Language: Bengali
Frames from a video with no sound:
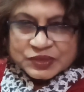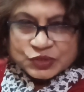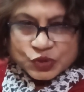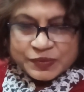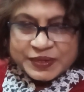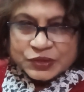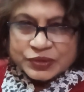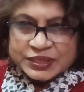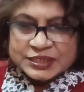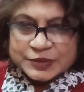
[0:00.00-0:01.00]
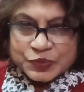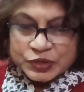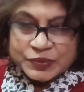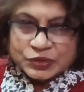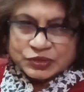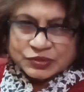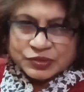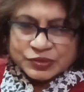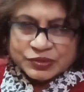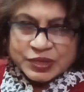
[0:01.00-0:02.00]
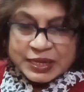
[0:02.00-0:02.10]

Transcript: জৈবিক ঘড়ির যে পরিবর্তন হলো